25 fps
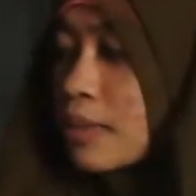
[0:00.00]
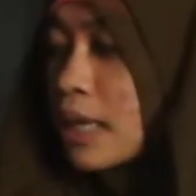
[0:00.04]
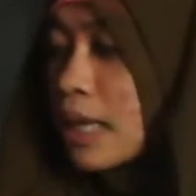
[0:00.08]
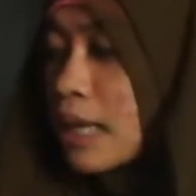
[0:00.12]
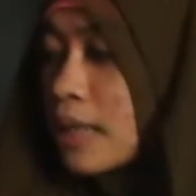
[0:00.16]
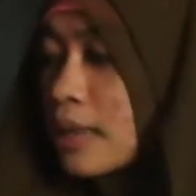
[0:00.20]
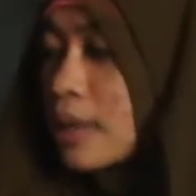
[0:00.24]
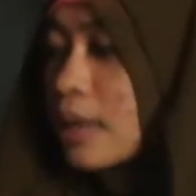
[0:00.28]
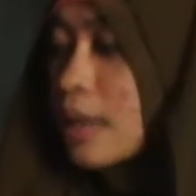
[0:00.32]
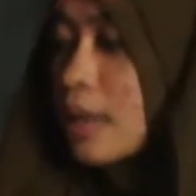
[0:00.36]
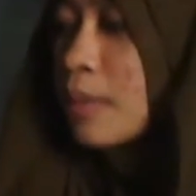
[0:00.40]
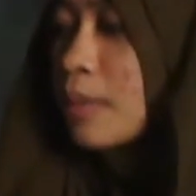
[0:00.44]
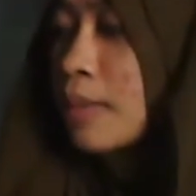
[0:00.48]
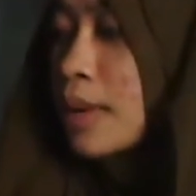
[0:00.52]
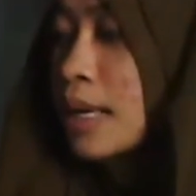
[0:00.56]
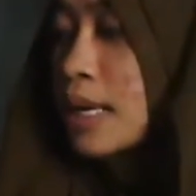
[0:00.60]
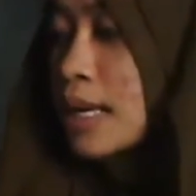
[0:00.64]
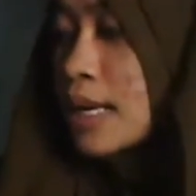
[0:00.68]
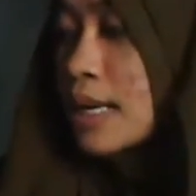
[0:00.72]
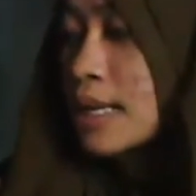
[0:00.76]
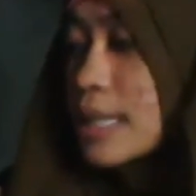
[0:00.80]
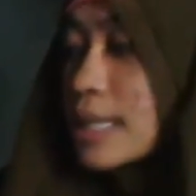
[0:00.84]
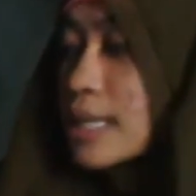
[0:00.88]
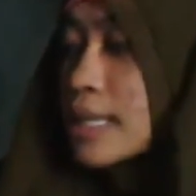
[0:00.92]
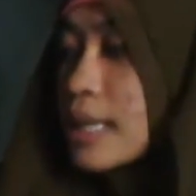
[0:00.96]

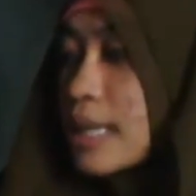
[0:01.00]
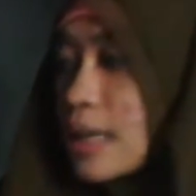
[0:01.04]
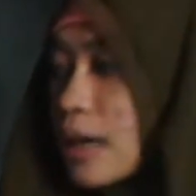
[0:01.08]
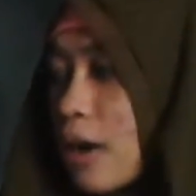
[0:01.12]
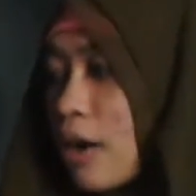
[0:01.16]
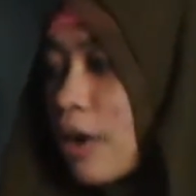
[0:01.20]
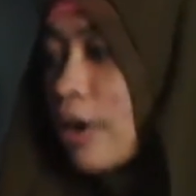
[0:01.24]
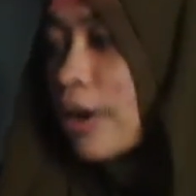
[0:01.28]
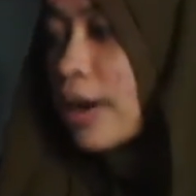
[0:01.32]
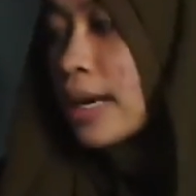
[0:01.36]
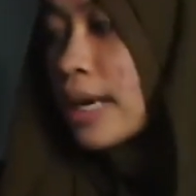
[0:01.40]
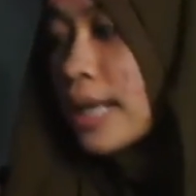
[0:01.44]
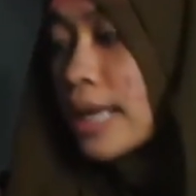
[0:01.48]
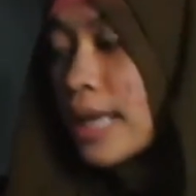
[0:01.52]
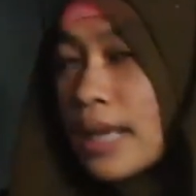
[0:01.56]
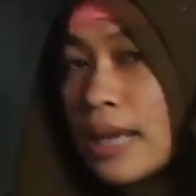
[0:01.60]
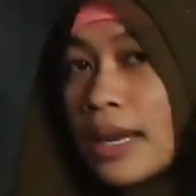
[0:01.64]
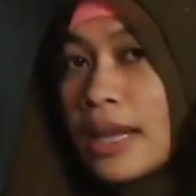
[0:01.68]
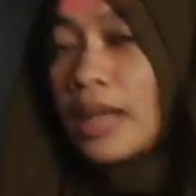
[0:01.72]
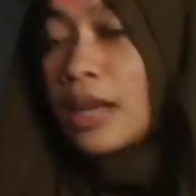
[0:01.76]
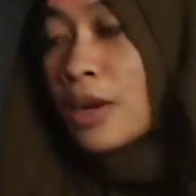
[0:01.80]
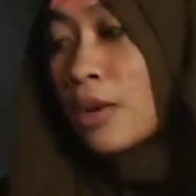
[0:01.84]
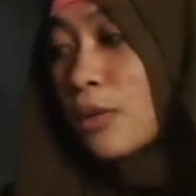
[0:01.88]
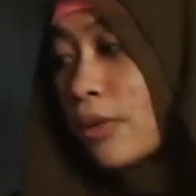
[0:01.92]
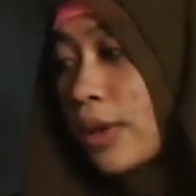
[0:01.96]
determines the order
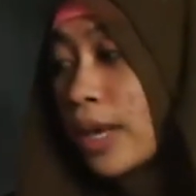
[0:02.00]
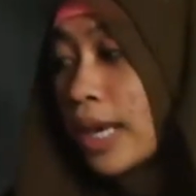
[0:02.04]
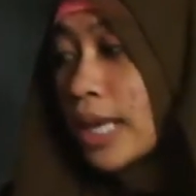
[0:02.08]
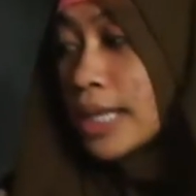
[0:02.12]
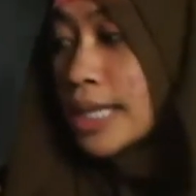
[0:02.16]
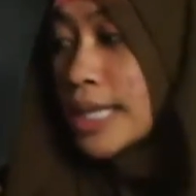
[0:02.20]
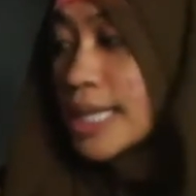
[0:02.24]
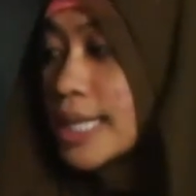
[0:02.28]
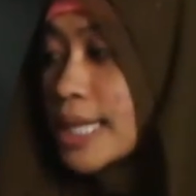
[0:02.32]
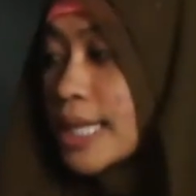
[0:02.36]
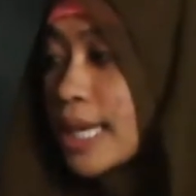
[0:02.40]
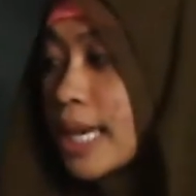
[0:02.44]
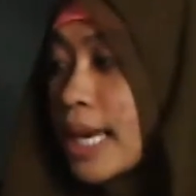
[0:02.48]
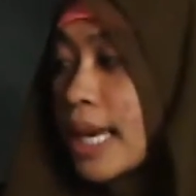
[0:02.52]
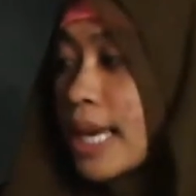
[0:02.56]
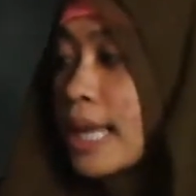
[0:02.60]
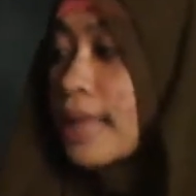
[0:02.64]
in which